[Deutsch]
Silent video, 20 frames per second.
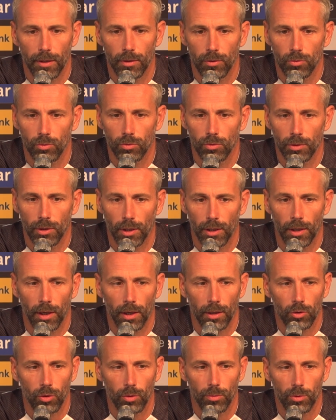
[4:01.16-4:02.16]
werden und
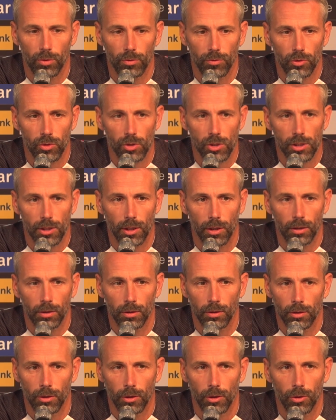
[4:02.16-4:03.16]
danach kümmern wir uns
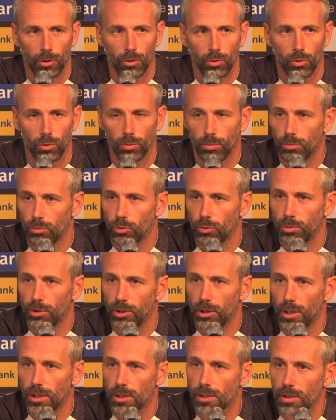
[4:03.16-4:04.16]
dann um,
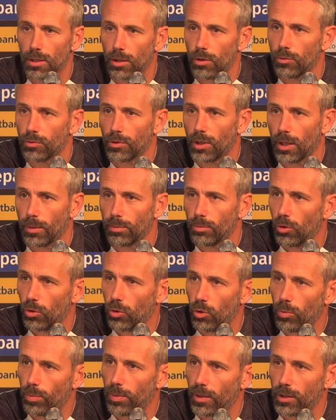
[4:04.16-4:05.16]
um die nächsten Aufgaben,
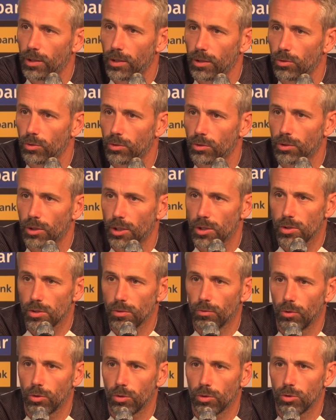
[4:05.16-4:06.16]
Europa League und
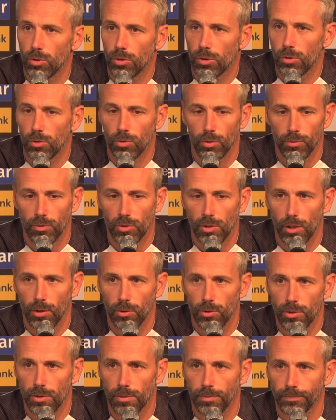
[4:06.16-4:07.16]
nächste Woche Düsseldorf zu
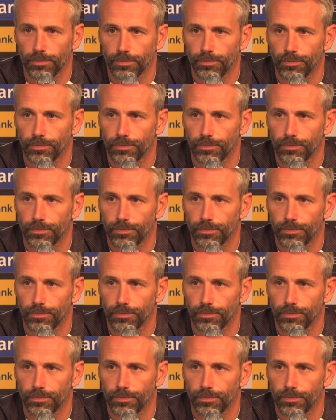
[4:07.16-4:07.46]
Hause.